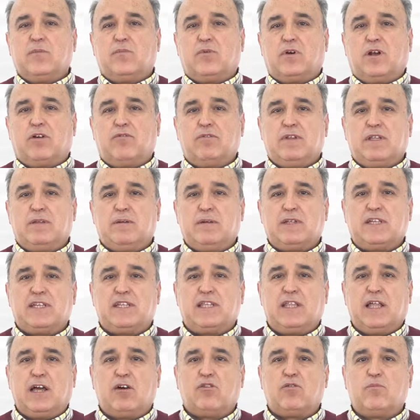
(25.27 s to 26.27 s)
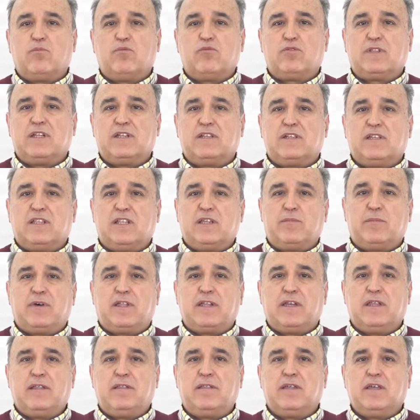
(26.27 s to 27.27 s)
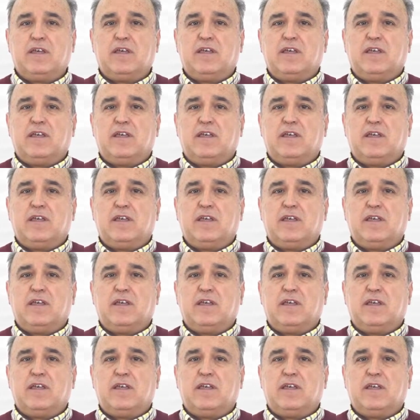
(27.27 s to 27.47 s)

por la Universidad Complutense de Madrid